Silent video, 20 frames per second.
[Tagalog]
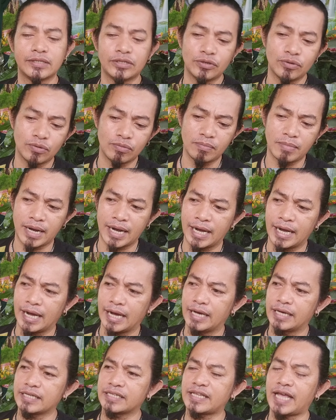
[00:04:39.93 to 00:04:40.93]
yung mga
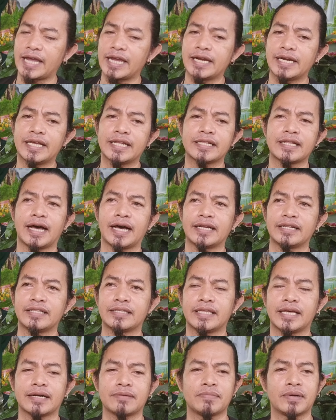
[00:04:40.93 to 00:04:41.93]
silent
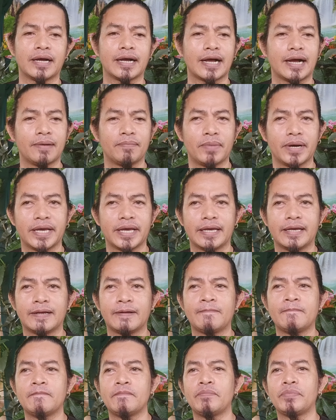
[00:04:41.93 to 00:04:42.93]
hunter mga kaabay
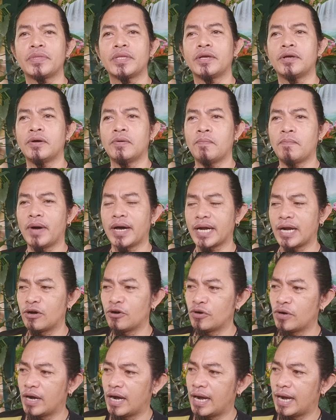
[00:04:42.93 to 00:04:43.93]
para
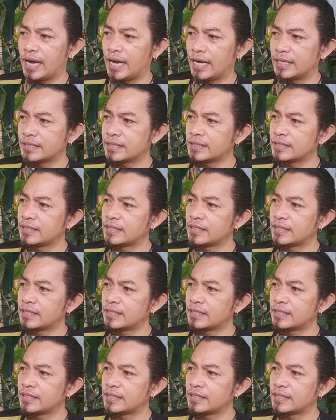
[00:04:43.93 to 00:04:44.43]
ho uh,